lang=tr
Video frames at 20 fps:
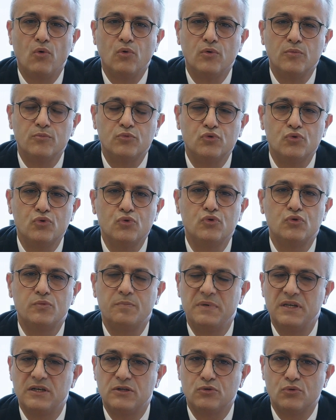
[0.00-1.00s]

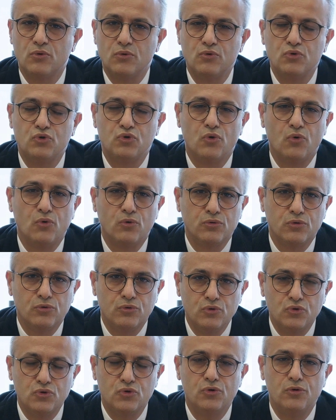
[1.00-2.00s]
olumsuz bir sonuç
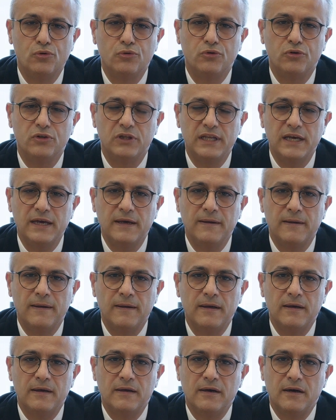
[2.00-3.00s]
olduğu düşünüldüğünde
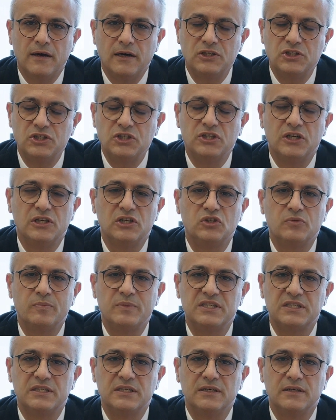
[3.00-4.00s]
aşı
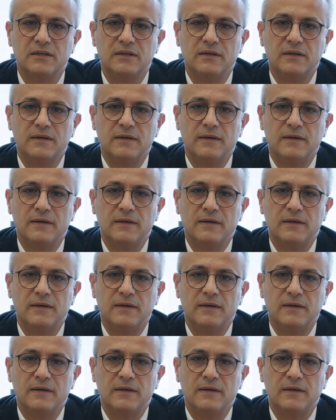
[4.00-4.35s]
çalışması